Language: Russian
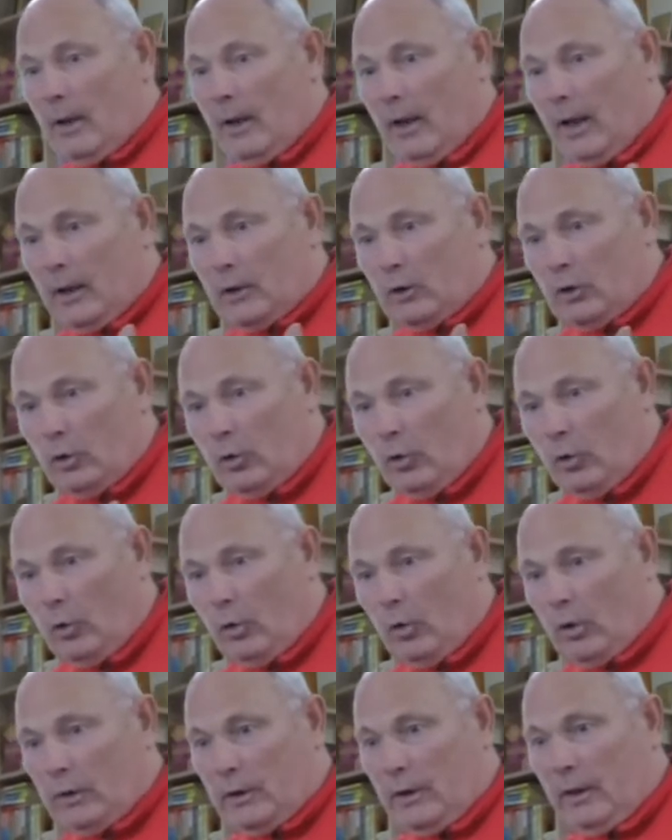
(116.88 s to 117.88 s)
от
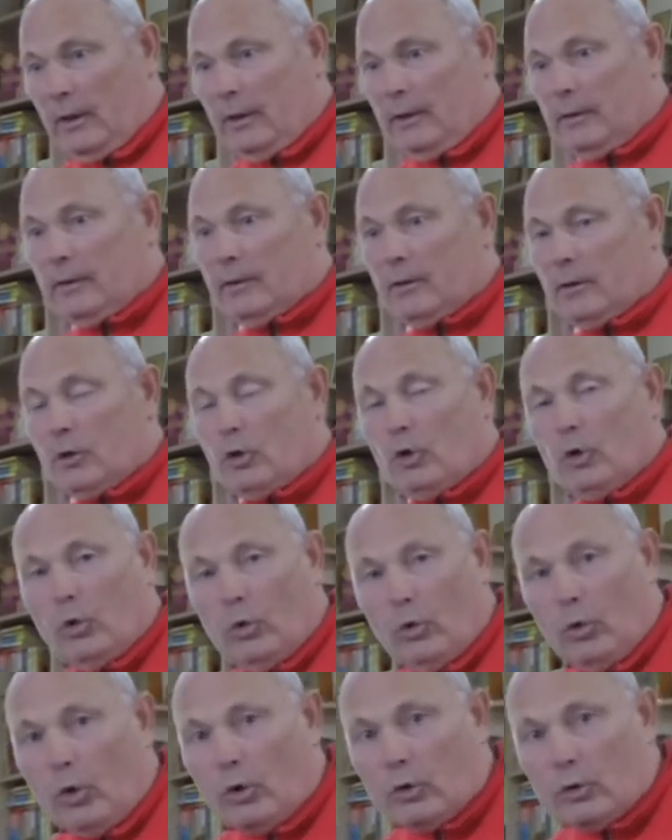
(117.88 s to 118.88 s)
года к
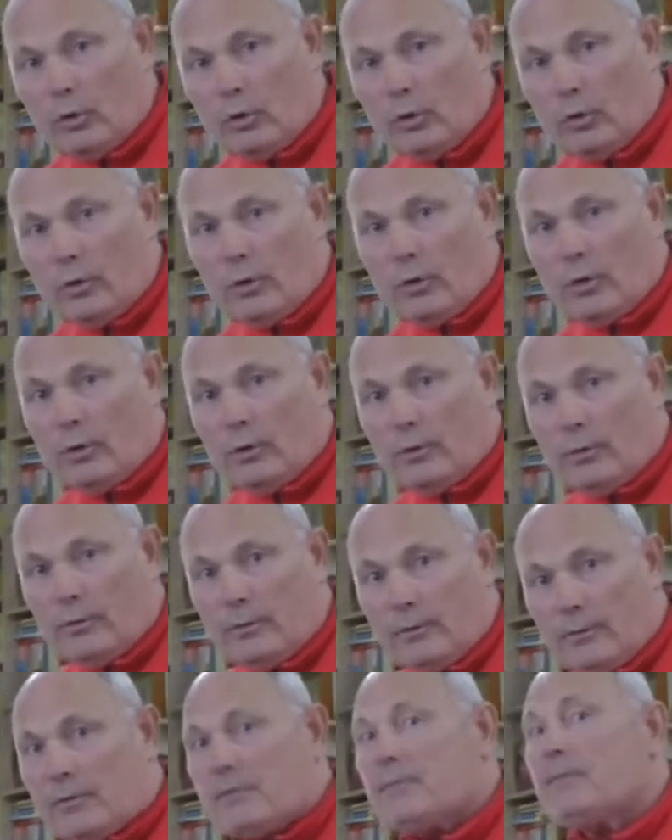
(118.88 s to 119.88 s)
году
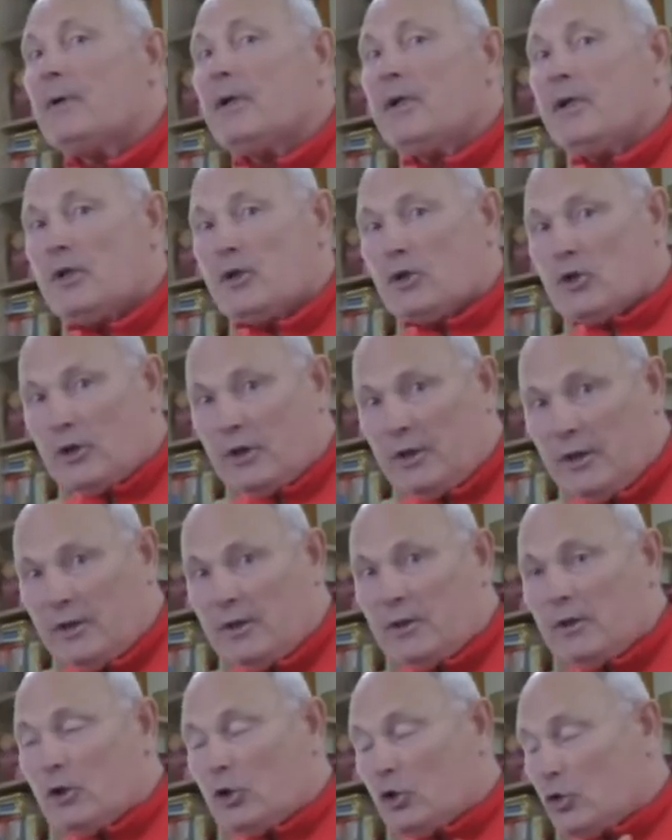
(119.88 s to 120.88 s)
в своей
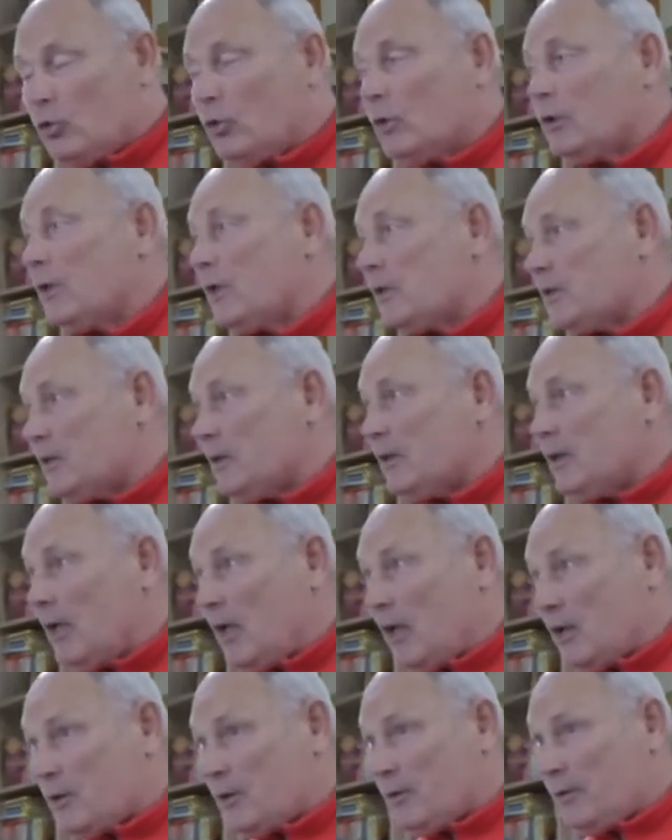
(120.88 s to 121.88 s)
жизни что-то
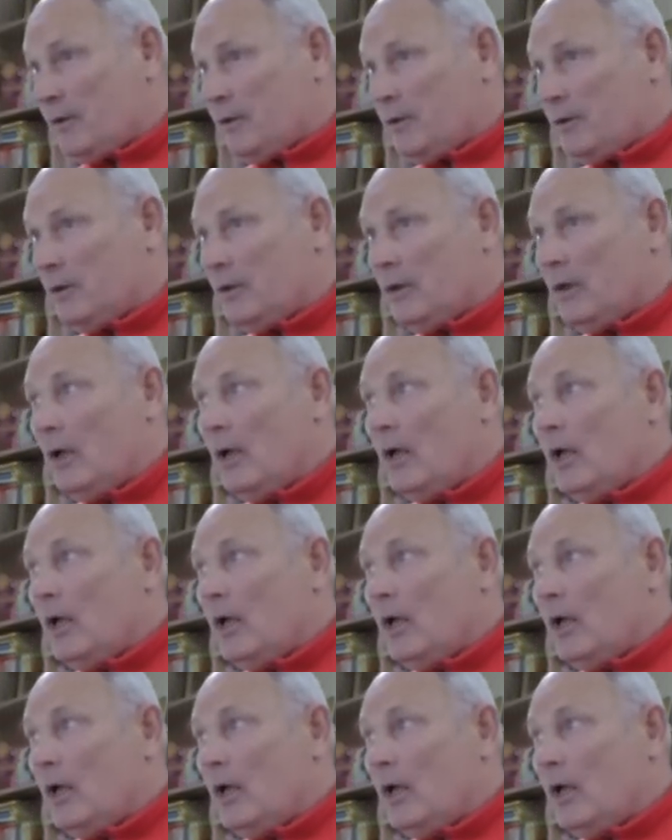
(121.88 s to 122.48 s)
слаживаете.